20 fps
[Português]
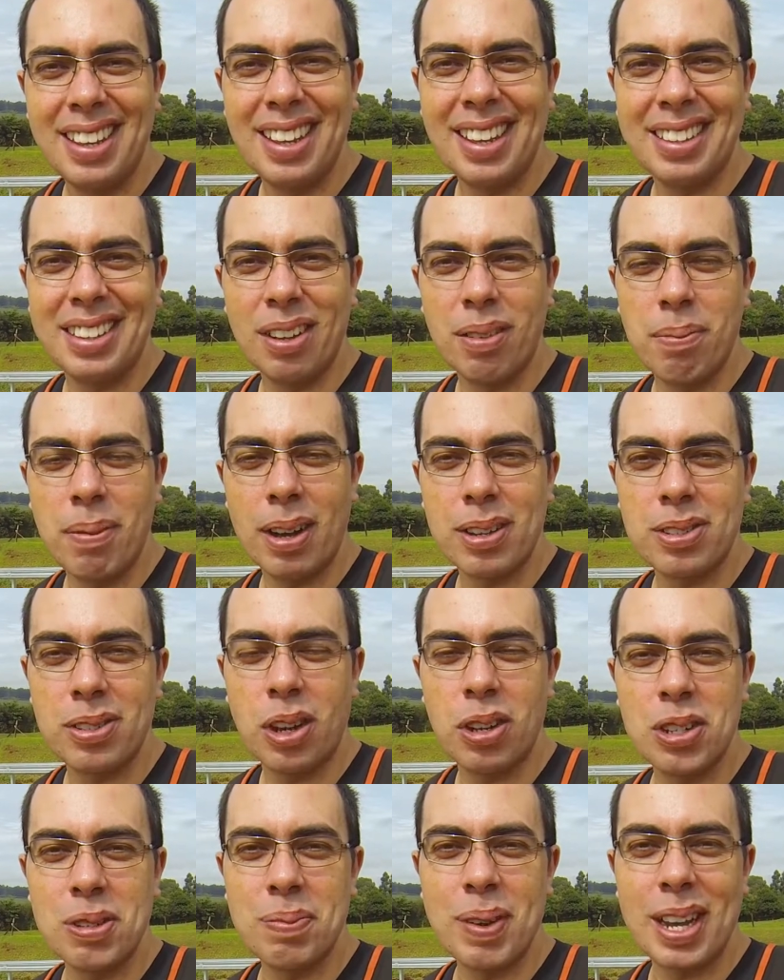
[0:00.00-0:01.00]
Então,
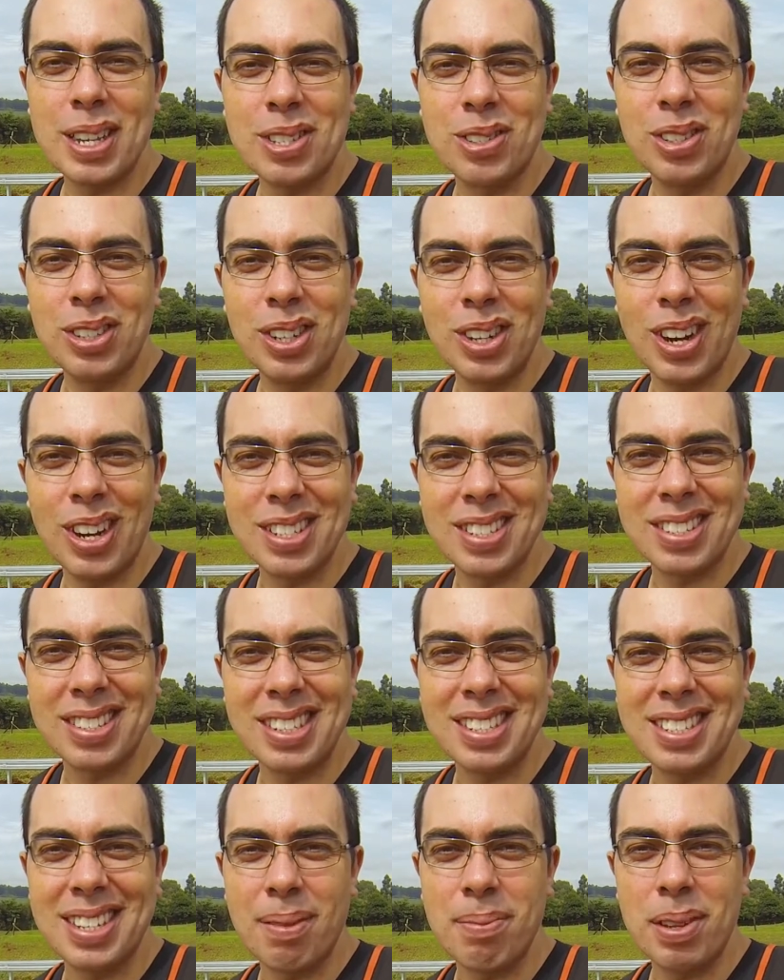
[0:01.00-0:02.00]
só os mais curiosos
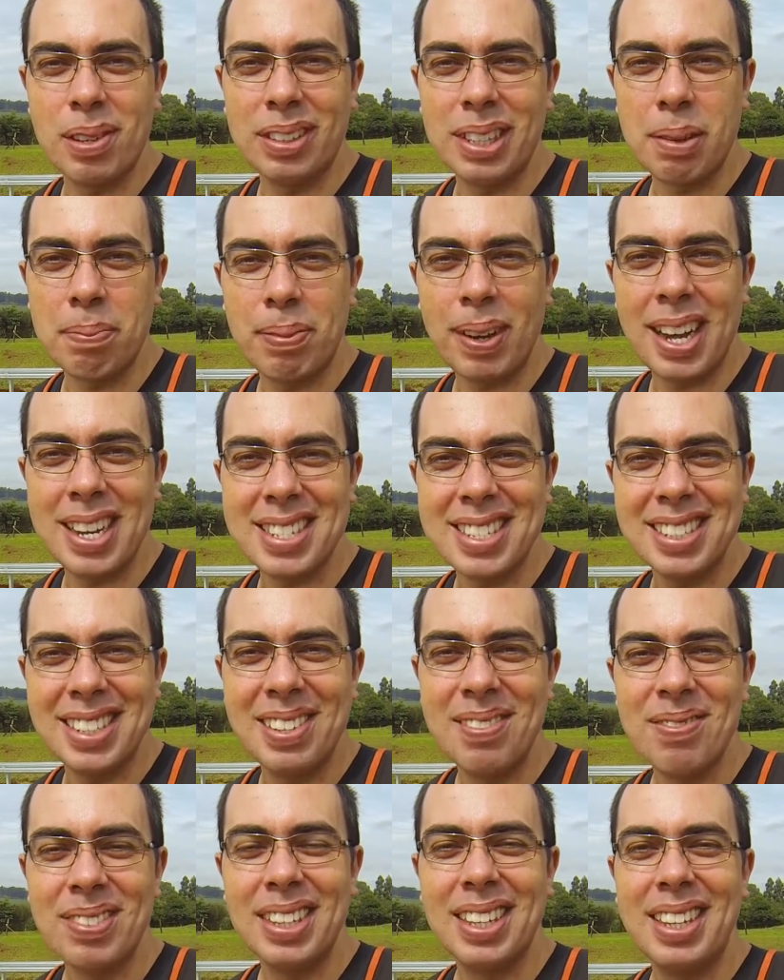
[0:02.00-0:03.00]
que sabiam da página.
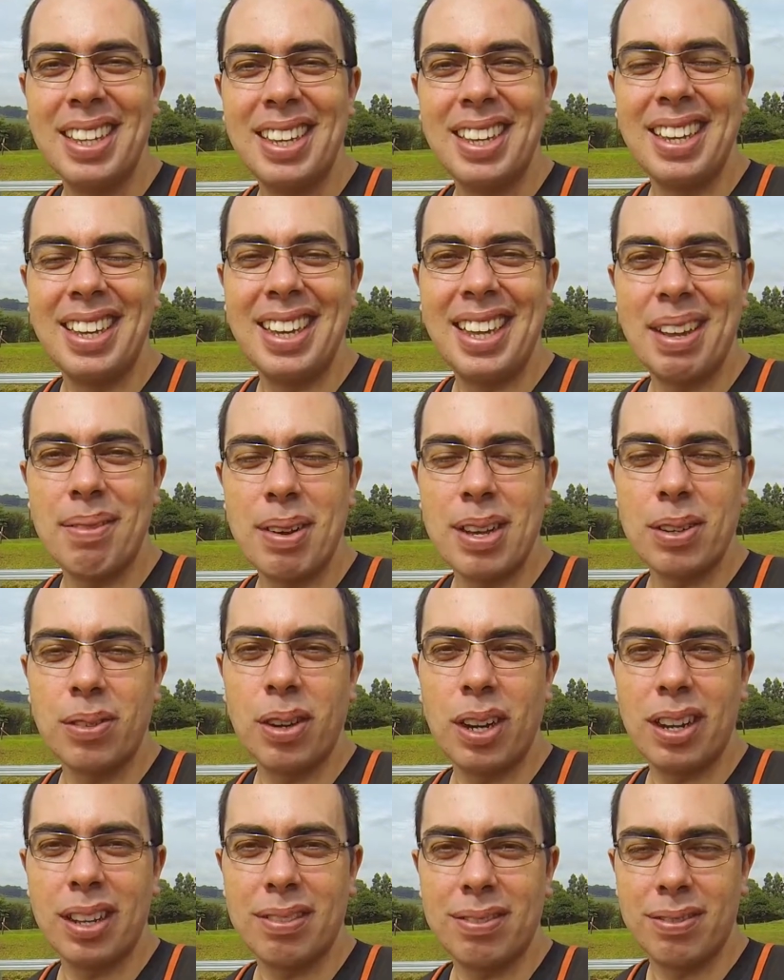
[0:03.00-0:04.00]
É, mas
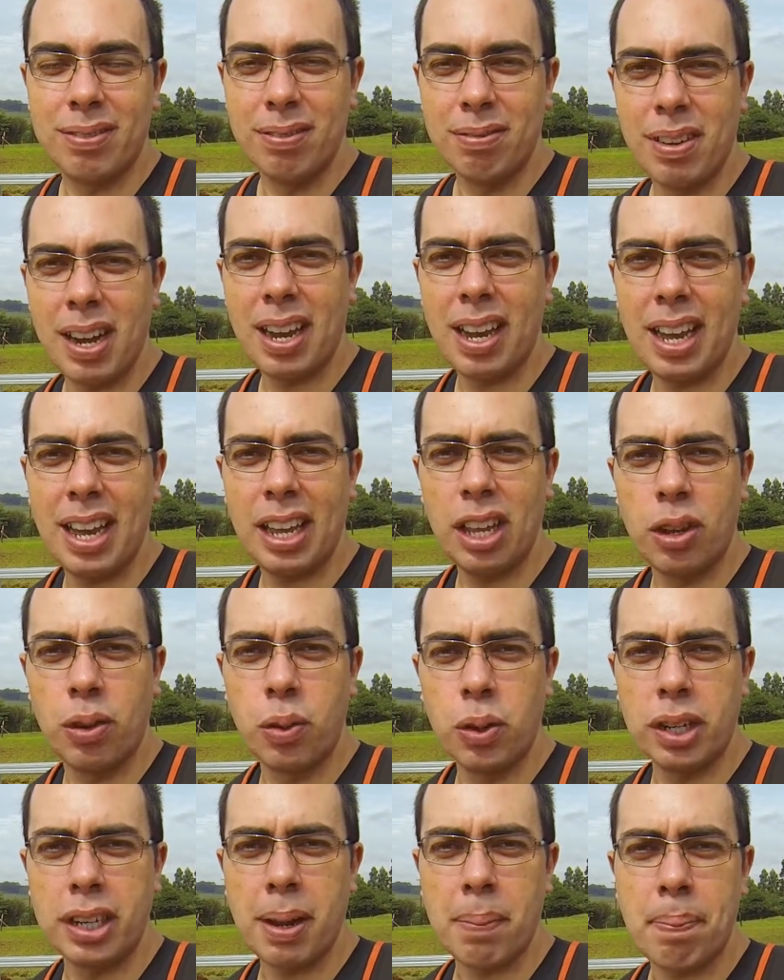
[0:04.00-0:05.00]
agora vai lá e
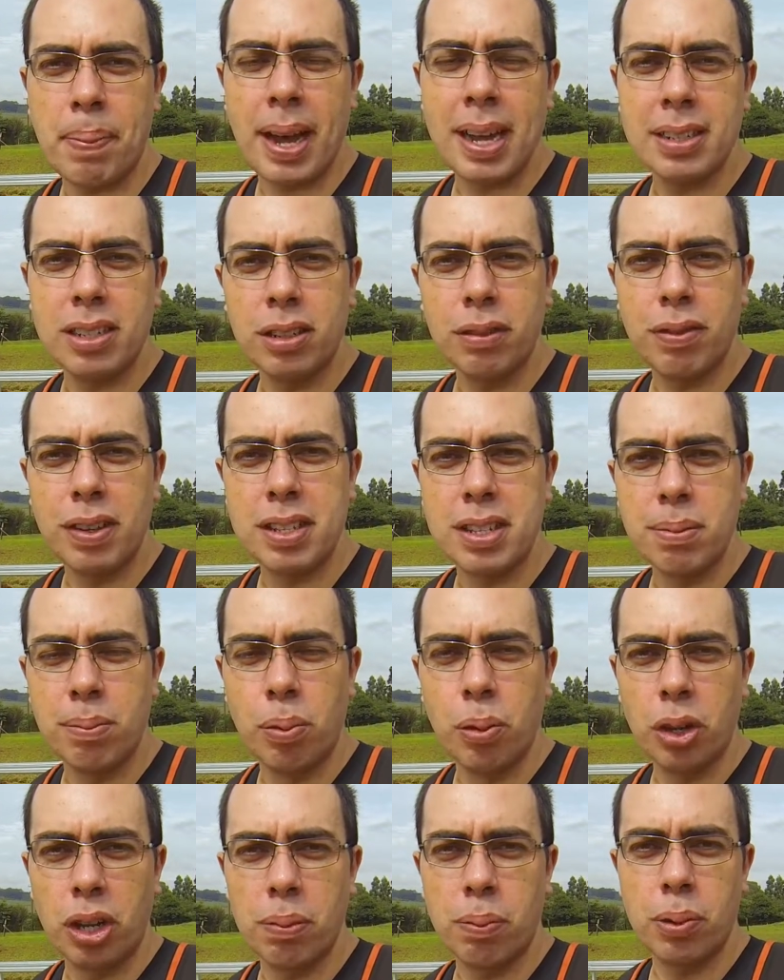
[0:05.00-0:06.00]
curta a página no
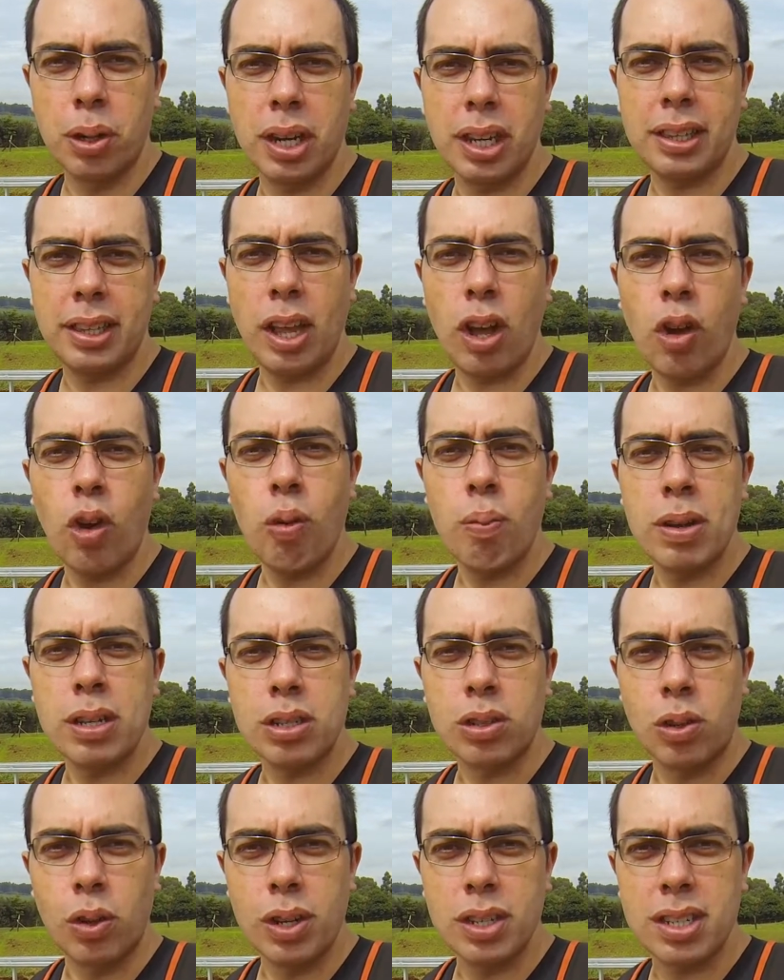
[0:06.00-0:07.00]
Facebook, porque tem
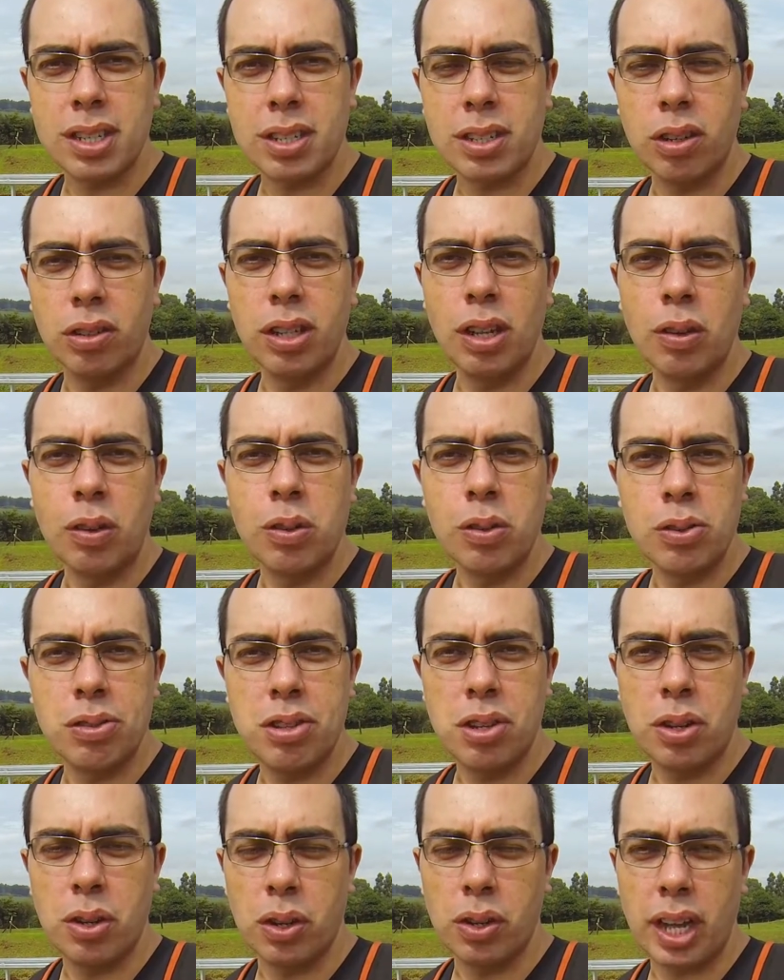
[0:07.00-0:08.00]
algumas coisas que eu não
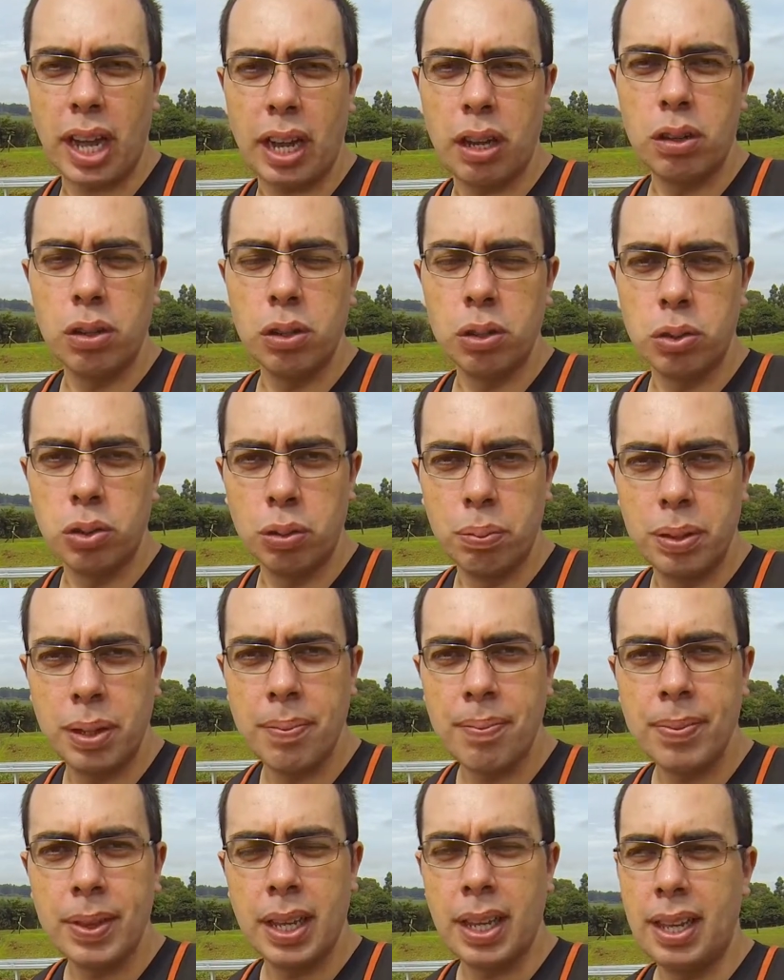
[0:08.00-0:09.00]
consigo colocar aqui no YouTube.
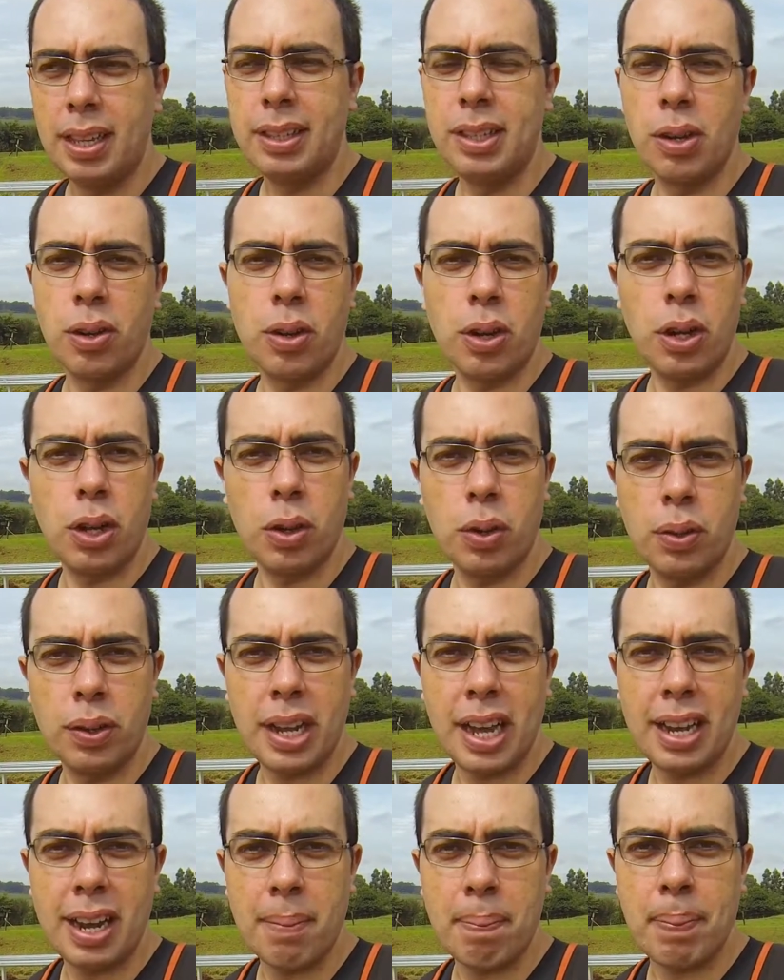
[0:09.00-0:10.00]
Eu coloco
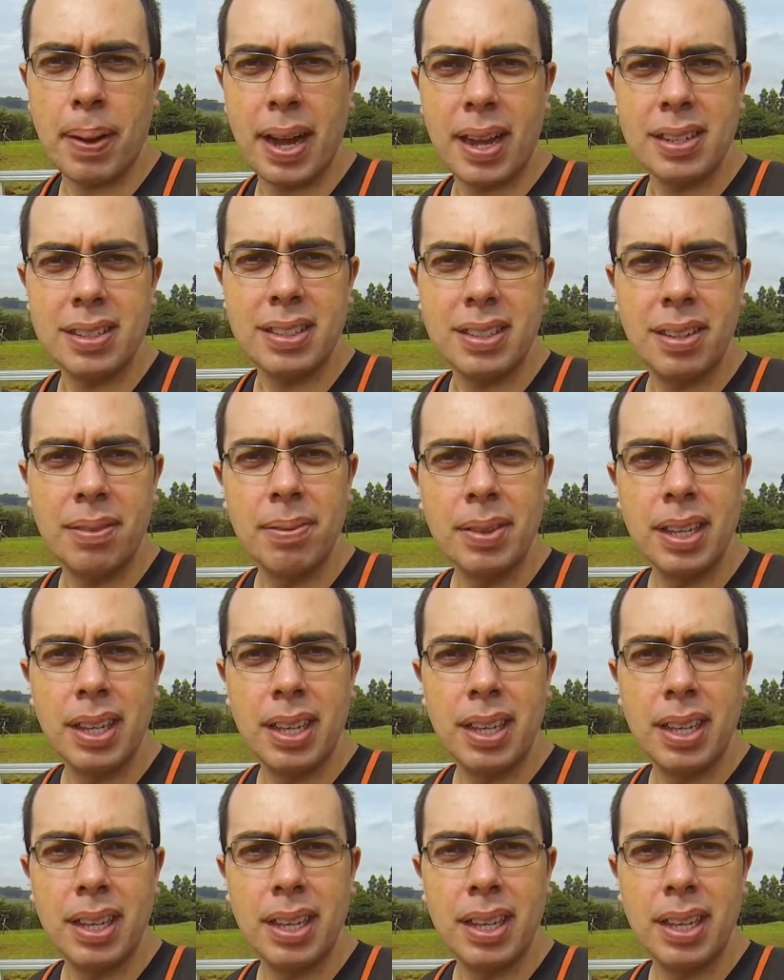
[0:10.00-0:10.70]
lá na página,